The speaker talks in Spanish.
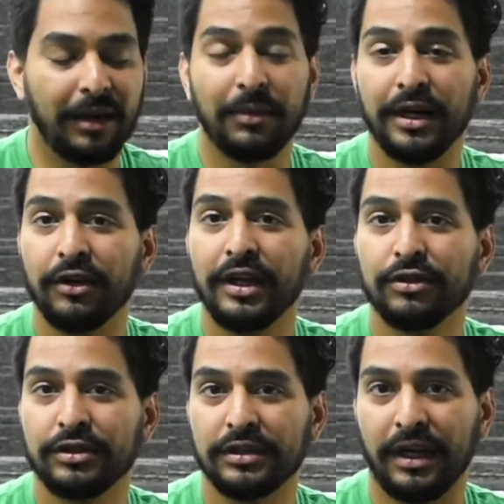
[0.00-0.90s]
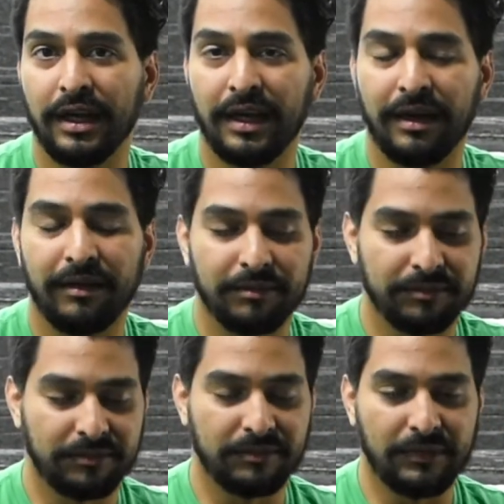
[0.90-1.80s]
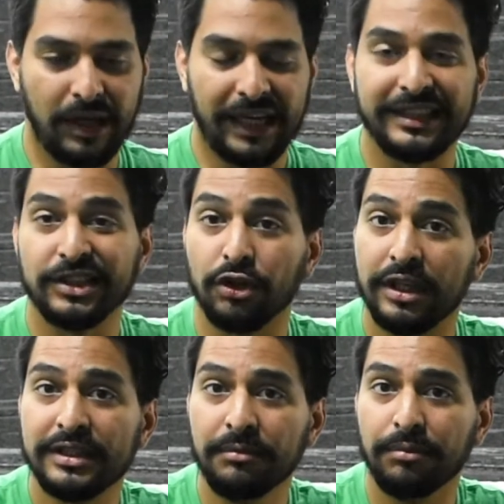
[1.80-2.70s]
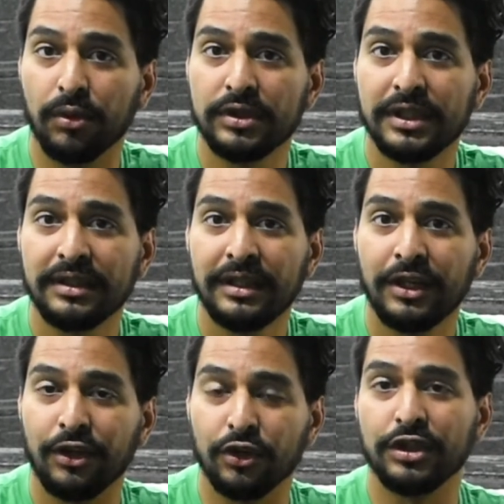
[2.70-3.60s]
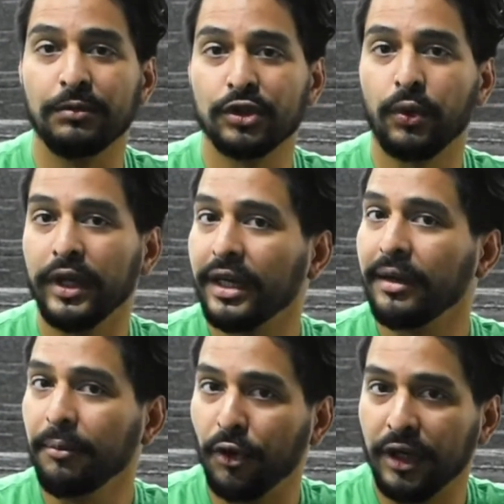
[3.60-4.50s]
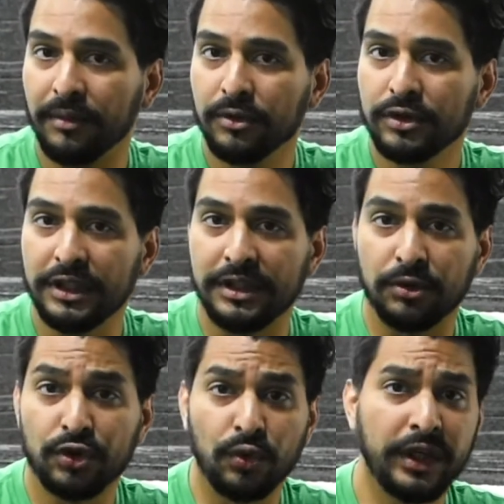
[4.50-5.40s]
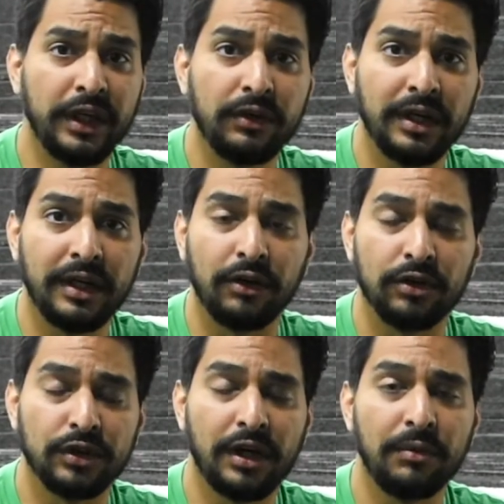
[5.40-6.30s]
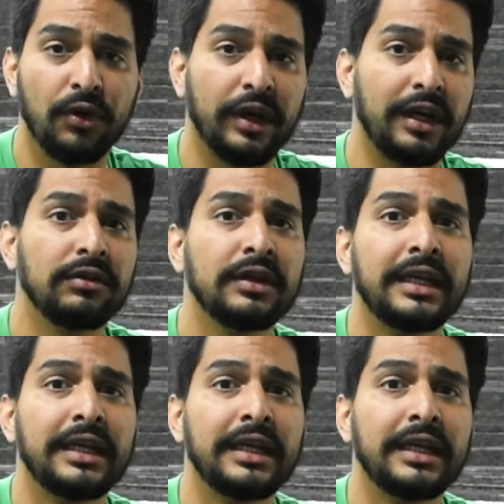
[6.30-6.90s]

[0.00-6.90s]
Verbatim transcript: la mano de los eh, asesores de Impulsa nos dimos cuenta que podíamos, hicimos un giro en el negocio, en el modelo